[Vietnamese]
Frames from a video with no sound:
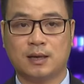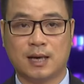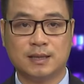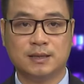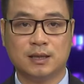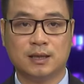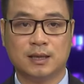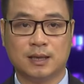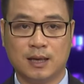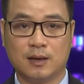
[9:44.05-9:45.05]
ngay trước kỳ
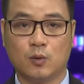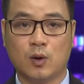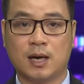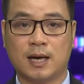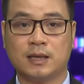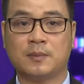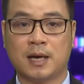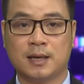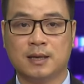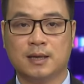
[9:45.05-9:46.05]
nghỉ lễ Quốc khánh năm
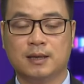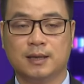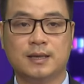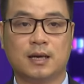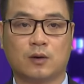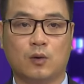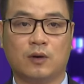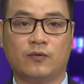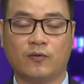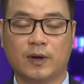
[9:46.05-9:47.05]
nay. Ghi nhận
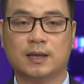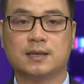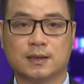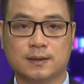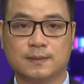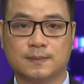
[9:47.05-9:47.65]
của phóng viên thời sự.